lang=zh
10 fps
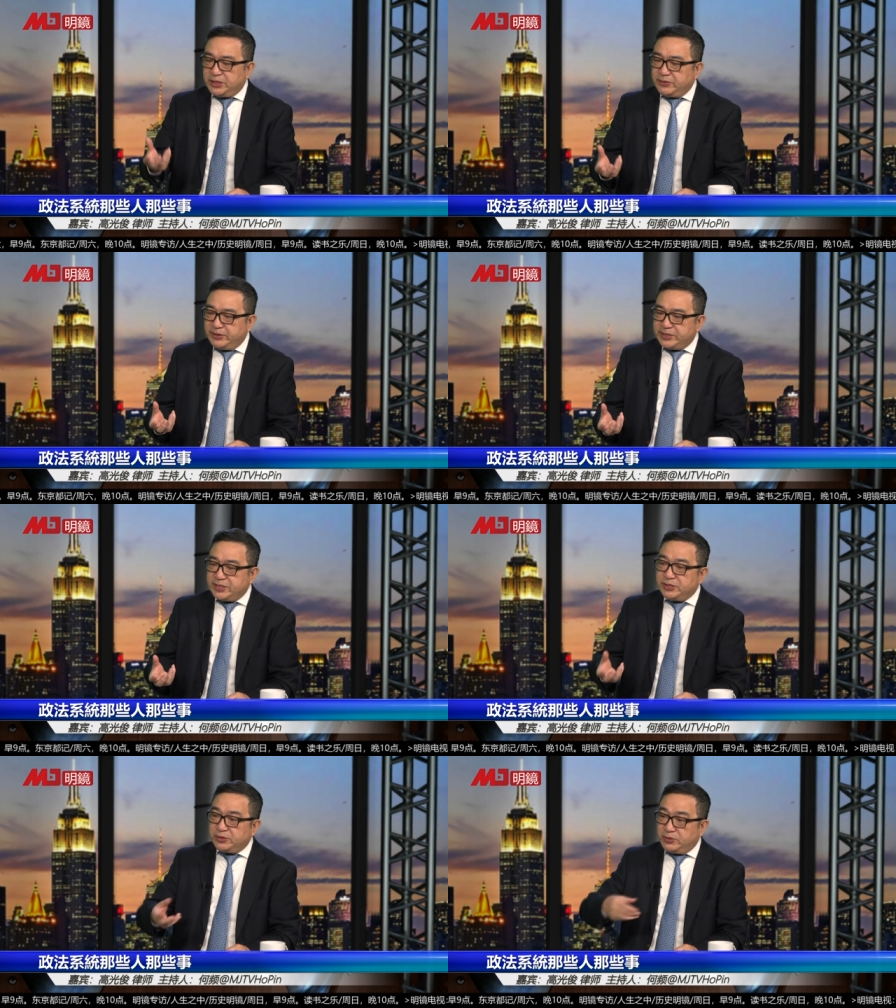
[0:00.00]
情况的时
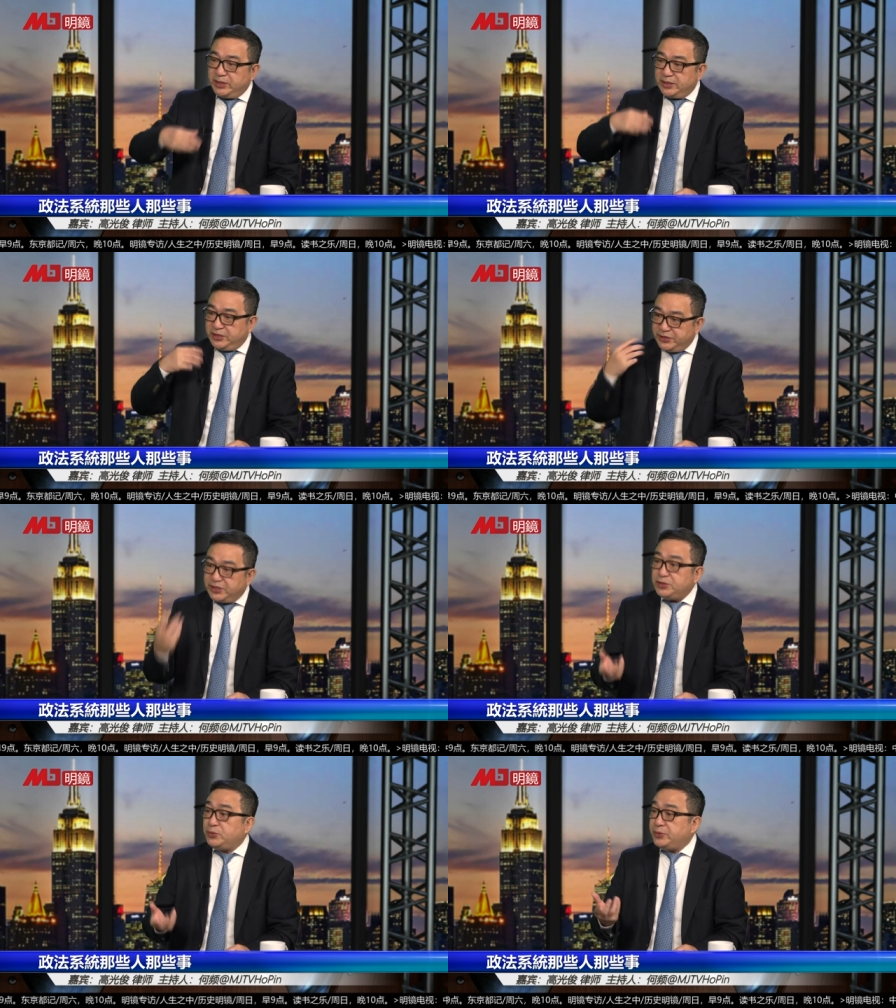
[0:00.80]
候，就会经
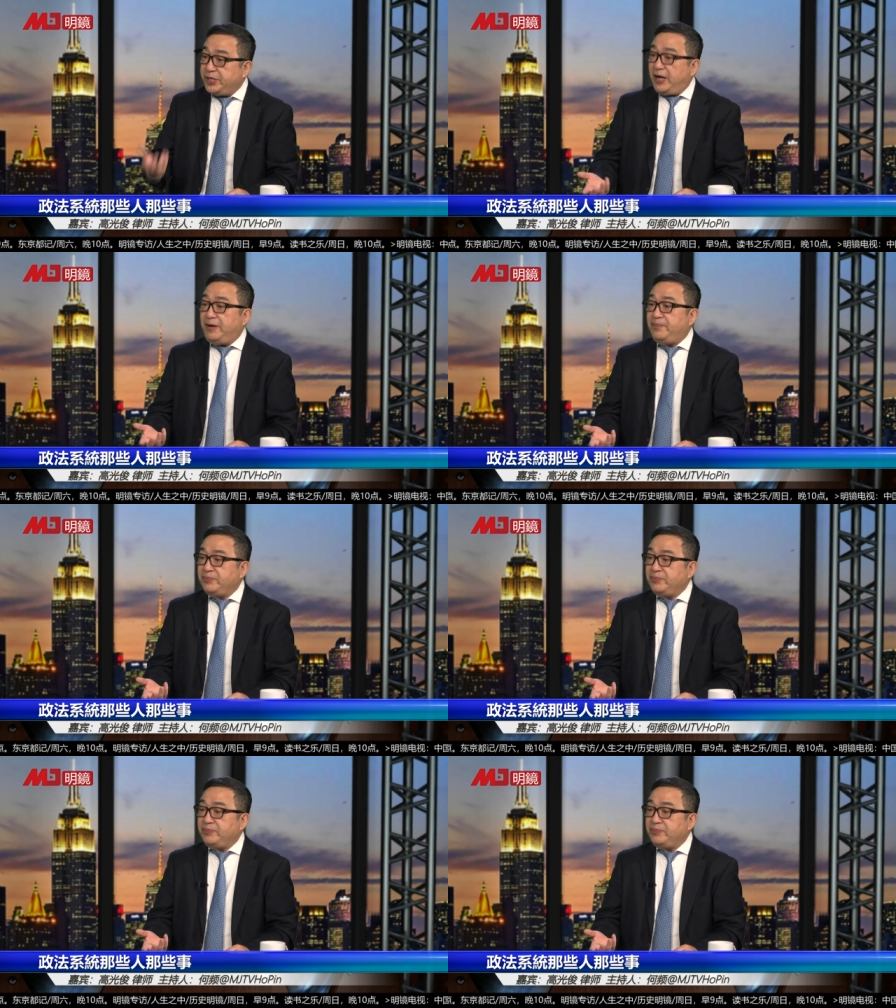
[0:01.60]
常走样。